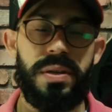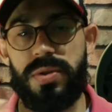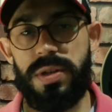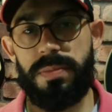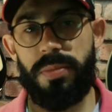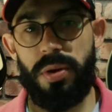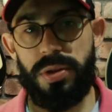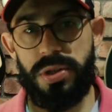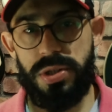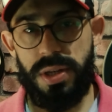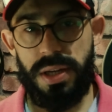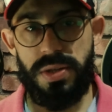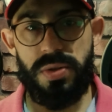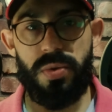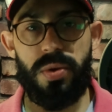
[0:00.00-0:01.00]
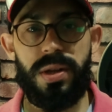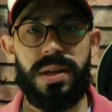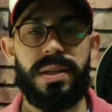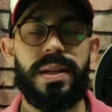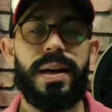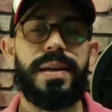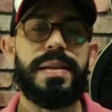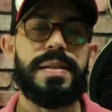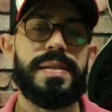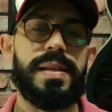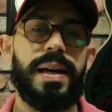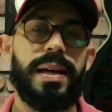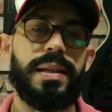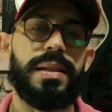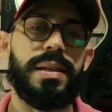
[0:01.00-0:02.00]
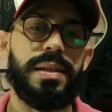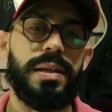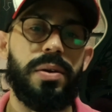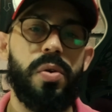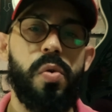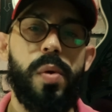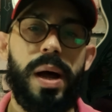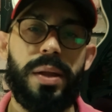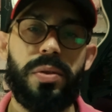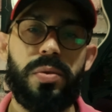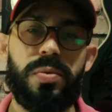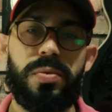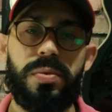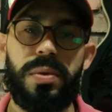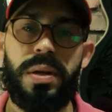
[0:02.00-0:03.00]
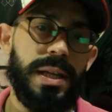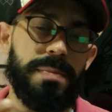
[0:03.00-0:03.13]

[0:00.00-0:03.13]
Você pode estar escolhendo aí sardinha ou atum.